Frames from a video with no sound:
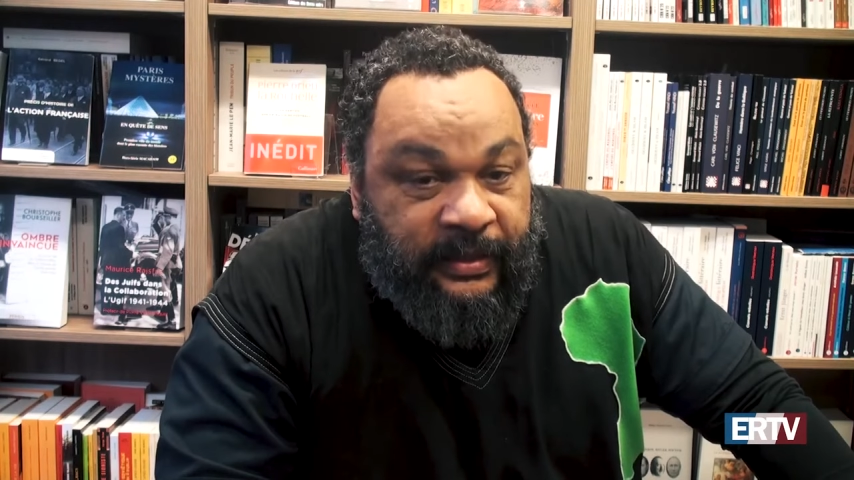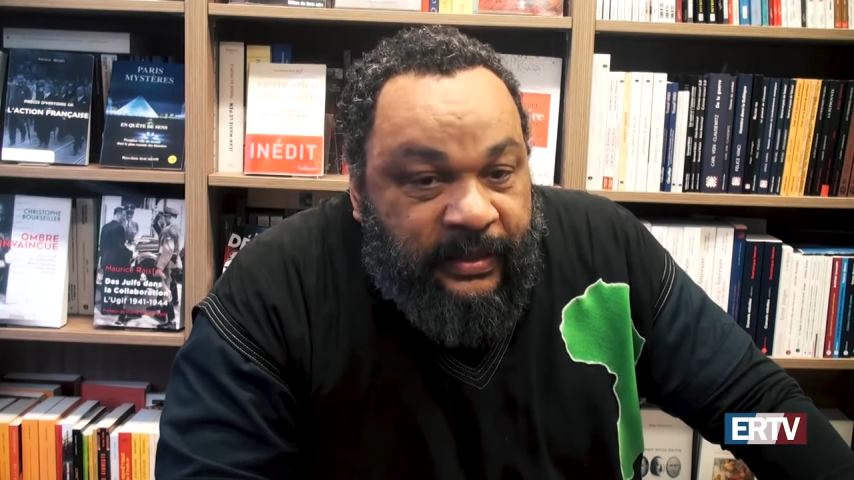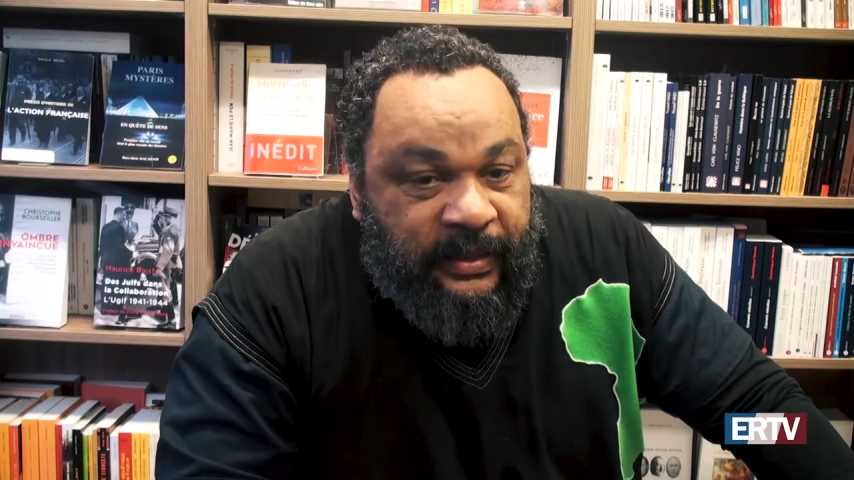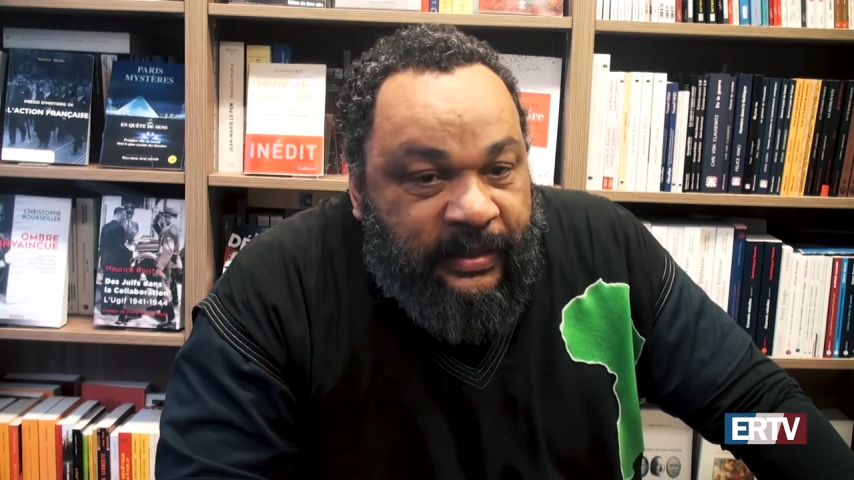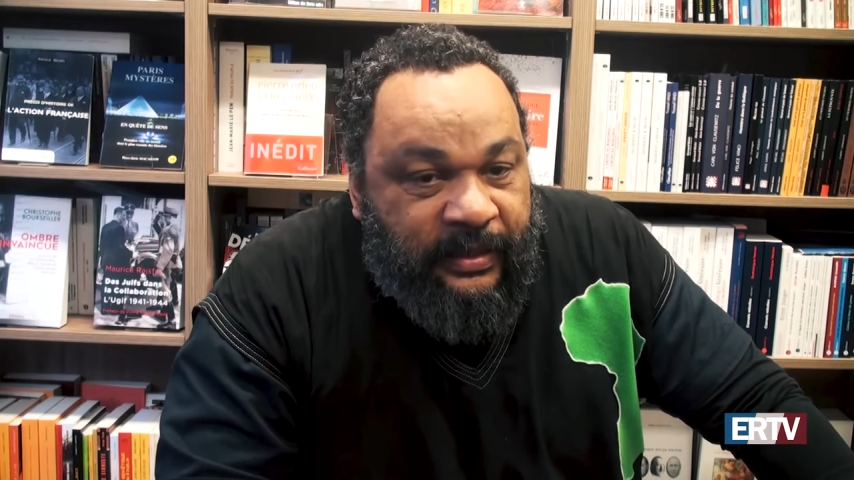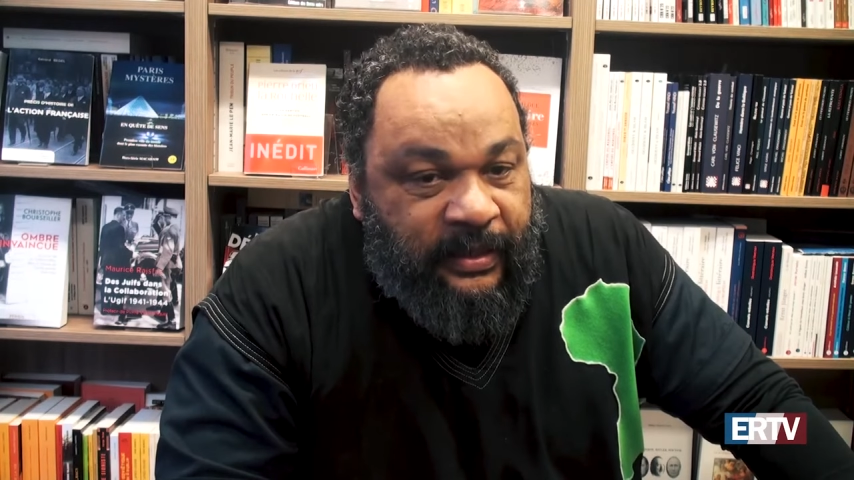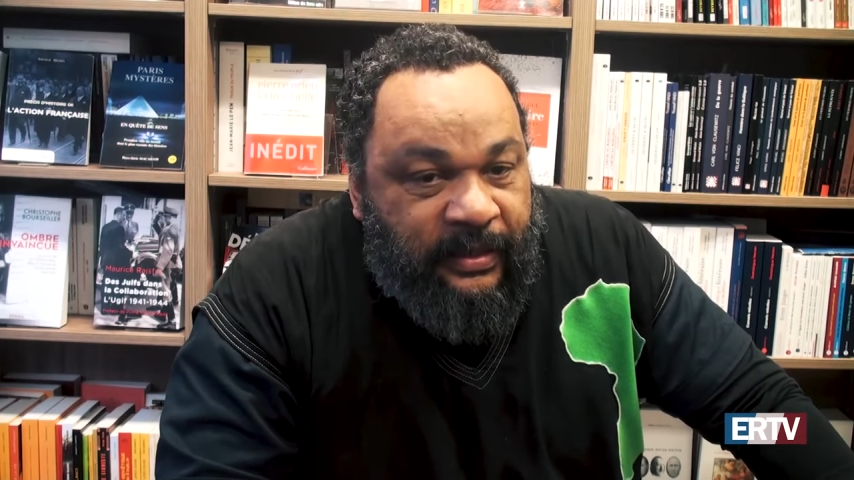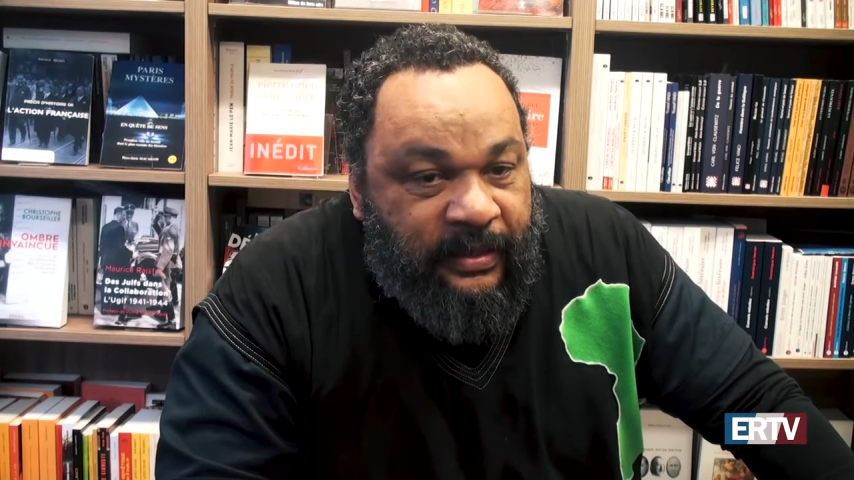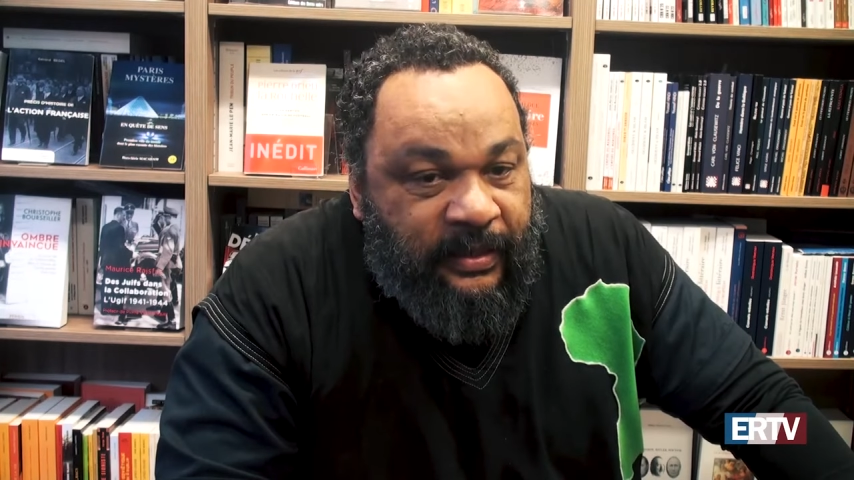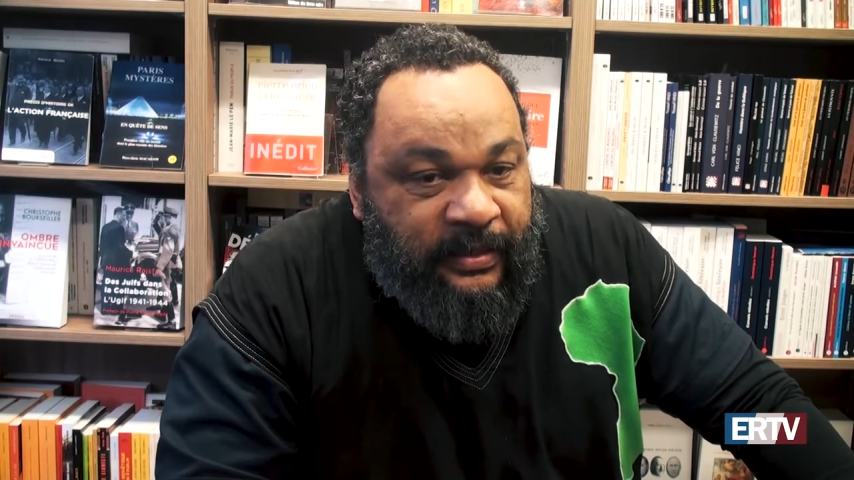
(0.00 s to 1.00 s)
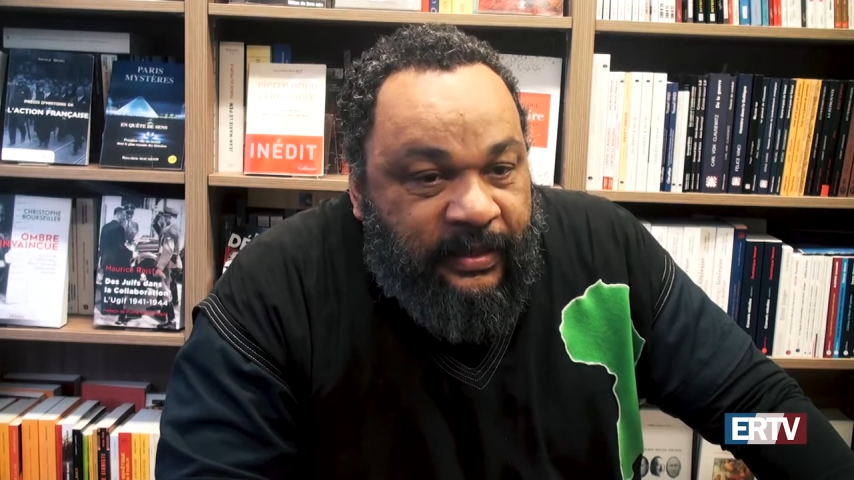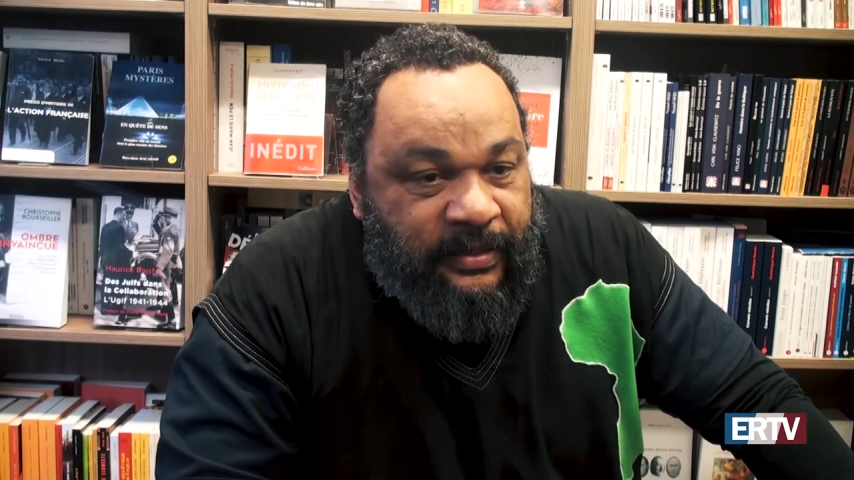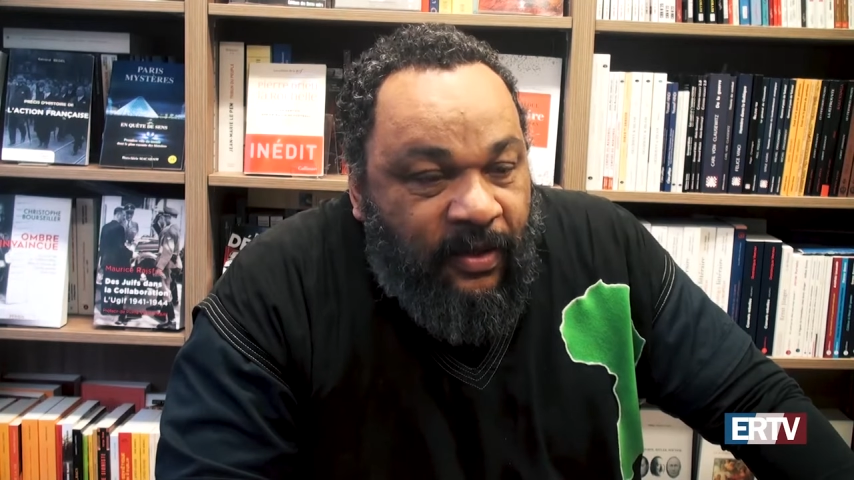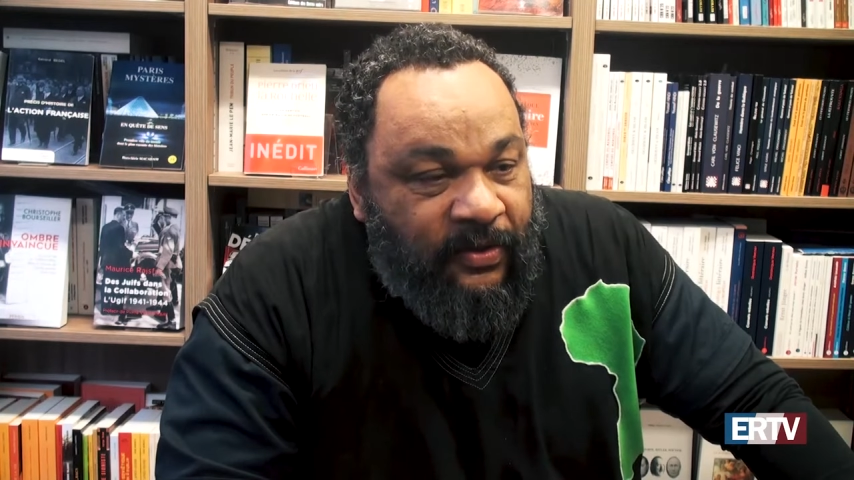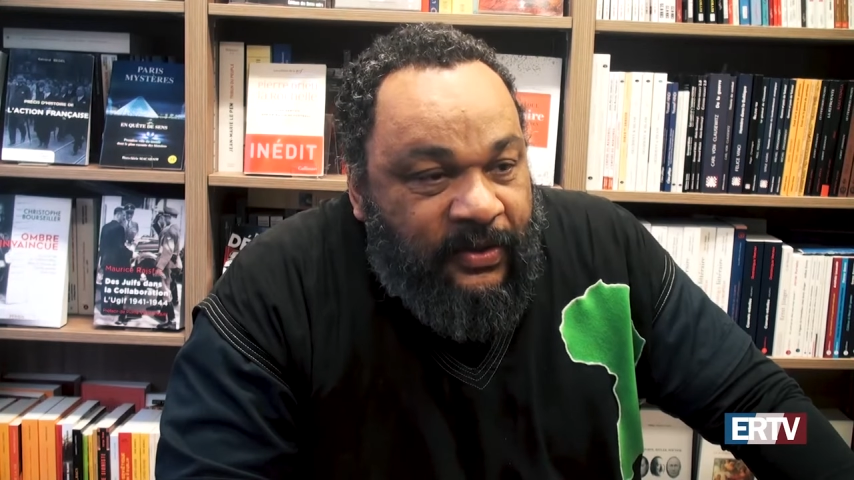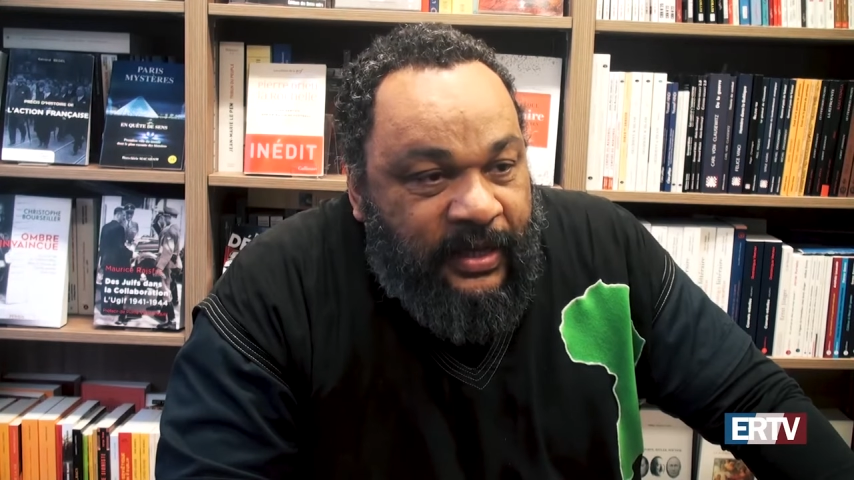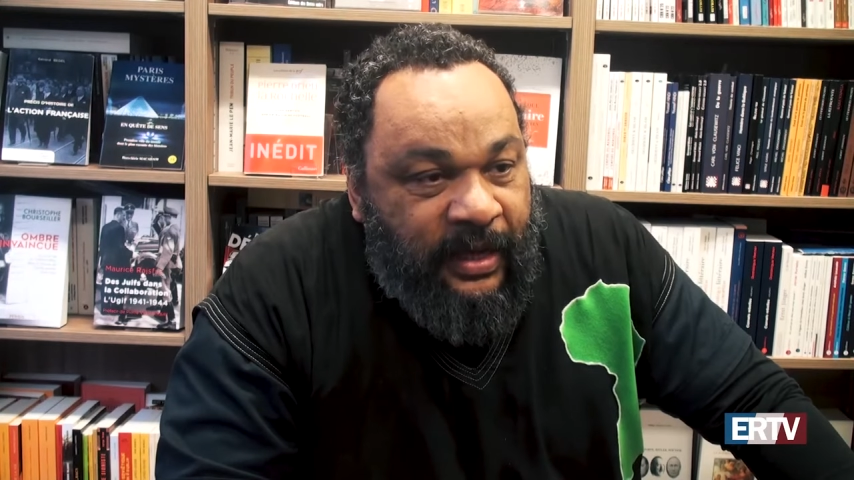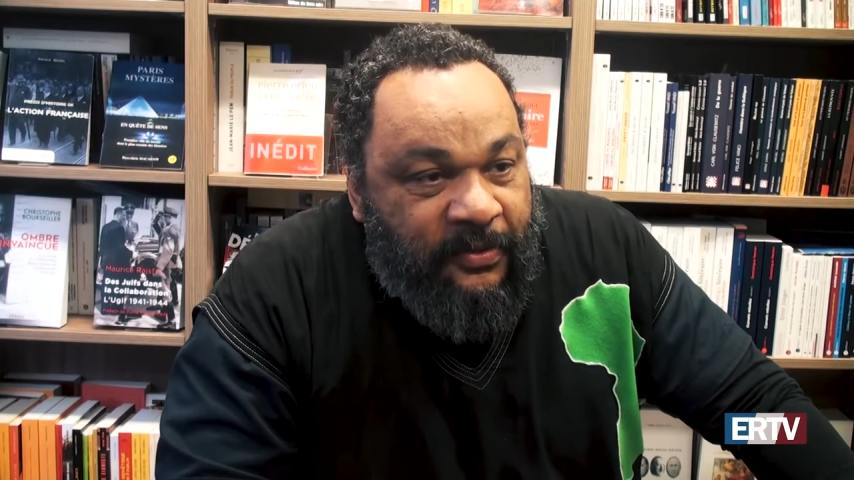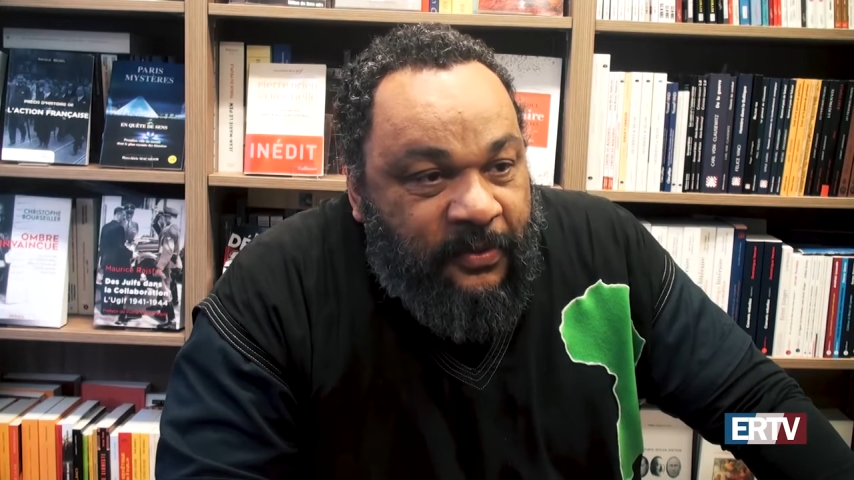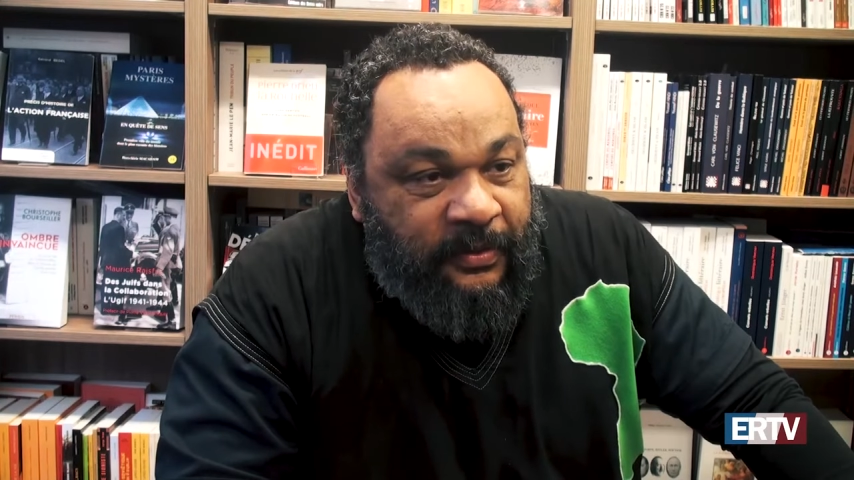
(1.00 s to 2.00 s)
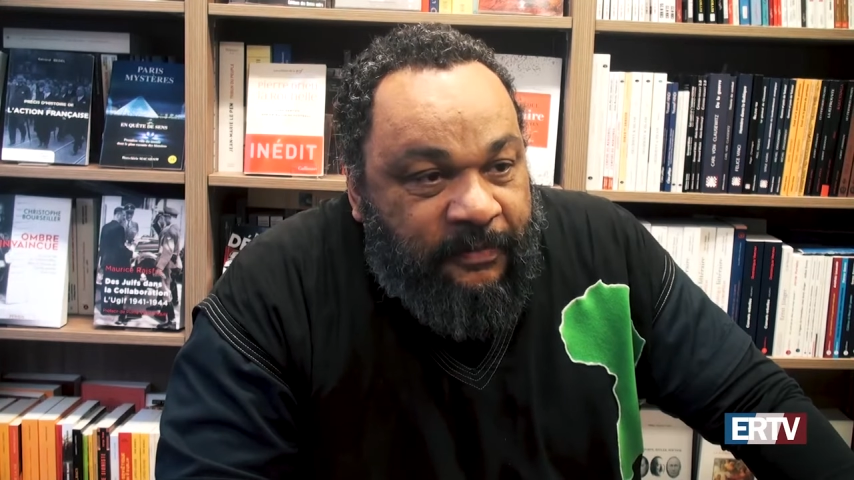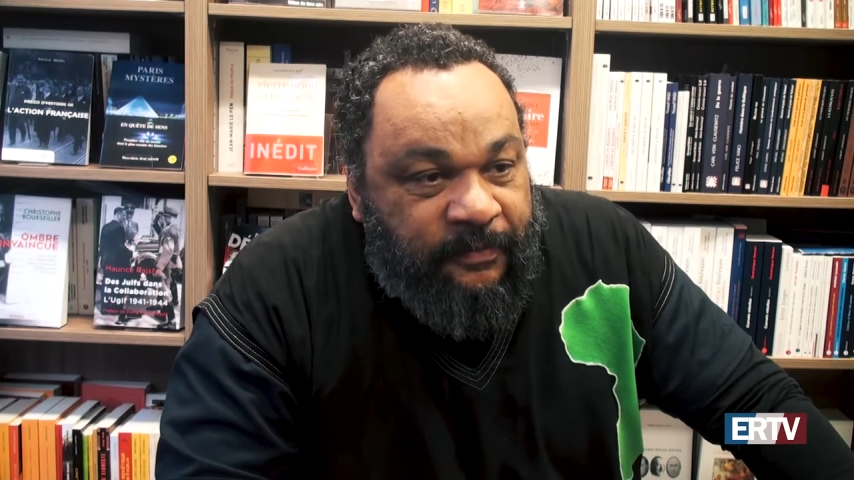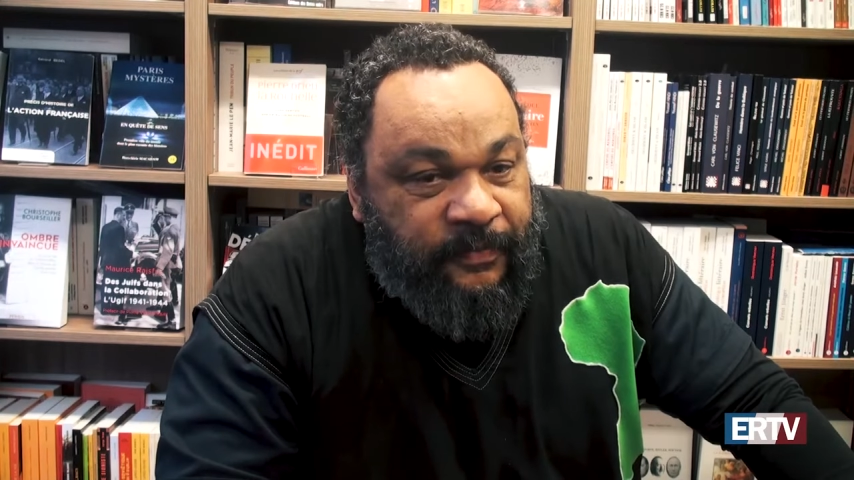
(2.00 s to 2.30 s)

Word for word: est, extraordinaire. Quoi.